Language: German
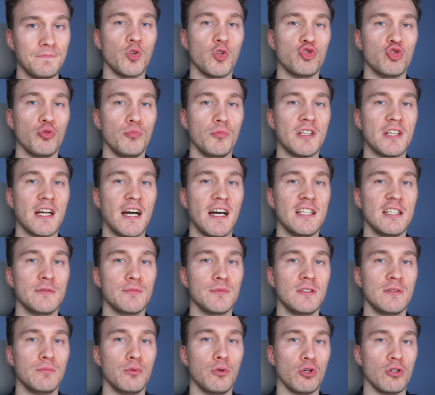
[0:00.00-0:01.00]
Und somit kann ich mir
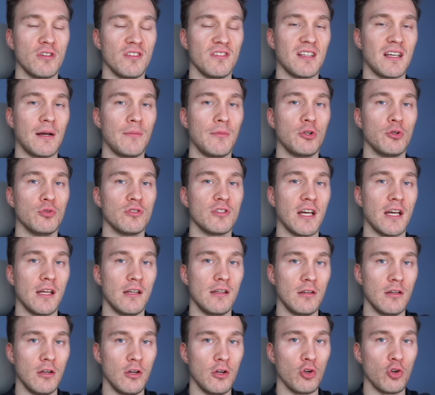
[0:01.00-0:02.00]
die Punkte sammeln und
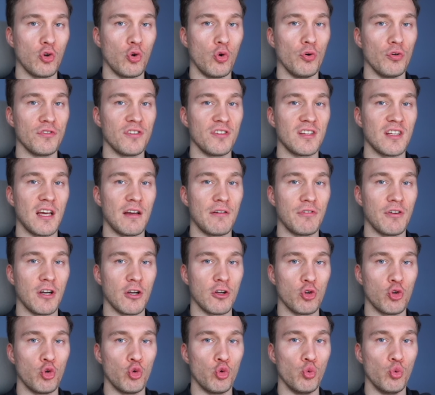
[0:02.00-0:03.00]
ein großes
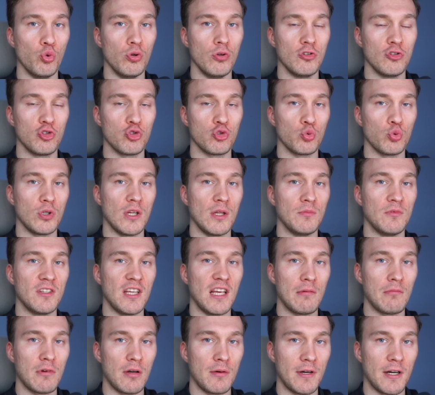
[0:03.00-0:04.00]
FAQ zu dem
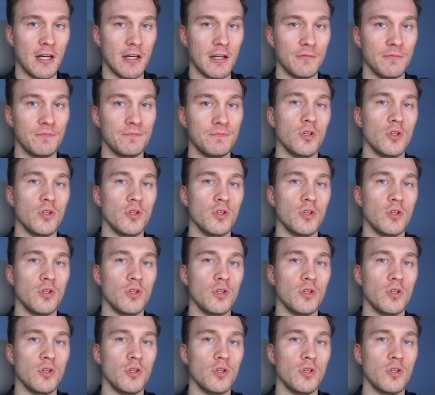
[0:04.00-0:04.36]
Thema machen.